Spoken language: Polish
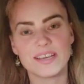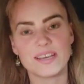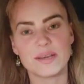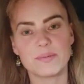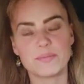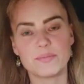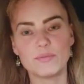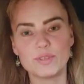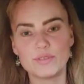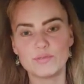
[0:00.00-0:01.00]
e,
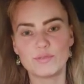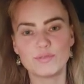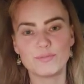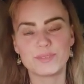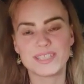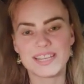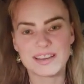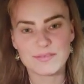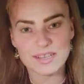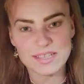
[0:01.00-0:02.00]
mój YouTube
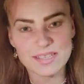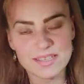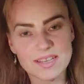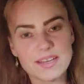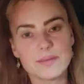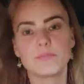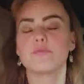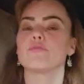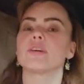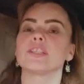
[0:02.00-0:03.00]
dla Was, e,
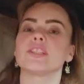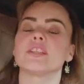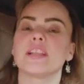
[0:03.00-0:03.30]
właśnie